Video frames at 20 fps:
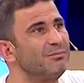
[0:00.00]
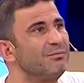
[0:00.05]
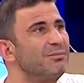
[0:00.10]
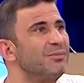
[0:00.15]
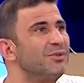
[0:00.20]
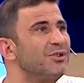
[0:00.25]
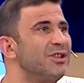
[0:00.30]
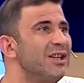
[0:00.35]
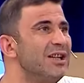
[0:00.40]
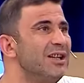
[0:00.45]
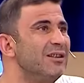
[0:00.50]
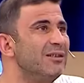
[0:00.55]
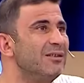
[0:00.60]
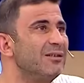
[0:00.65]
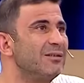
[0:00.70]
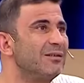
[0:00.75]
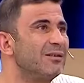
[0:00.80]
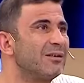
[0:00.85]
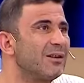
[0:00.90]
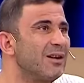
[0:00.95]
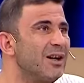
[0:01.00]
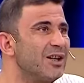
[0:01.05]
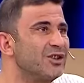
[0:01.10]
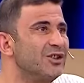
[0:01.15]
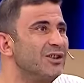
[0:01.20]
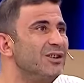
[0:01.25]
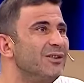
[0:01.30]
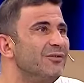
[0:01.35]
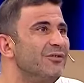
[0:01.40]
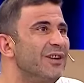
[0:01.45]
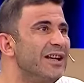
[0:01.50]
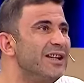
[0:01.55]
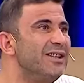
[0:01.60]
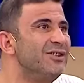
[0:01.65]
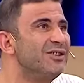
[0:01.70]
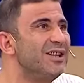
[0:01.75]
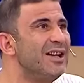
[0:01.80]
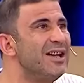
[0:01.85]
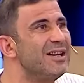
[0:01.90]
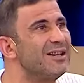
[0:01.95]
şey karşılık
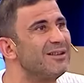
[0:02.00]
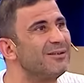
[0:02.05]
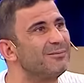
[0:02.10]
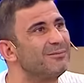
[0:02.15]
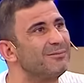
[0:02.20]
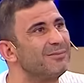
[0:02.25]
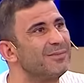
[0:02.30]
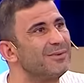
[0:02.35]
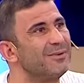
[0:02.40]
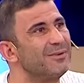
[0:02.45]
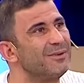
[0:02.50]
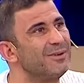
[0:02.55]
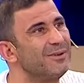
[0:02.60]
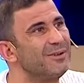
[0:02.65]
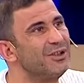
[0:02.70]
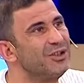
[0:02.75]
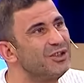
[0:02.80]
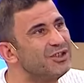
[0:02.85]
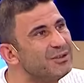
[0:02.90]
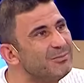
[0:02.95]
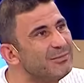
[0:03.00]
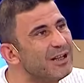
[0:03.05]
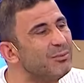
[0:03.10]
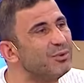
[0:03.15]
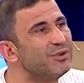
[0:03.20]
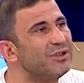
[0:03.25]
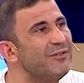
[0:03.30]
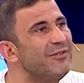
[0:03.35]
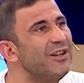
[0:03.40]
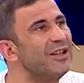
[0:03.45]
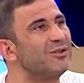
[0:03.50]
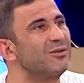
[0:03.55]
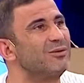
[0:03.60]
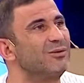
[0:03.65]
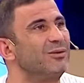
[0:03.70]
verince İçimde bu Ama sefer... çocuk-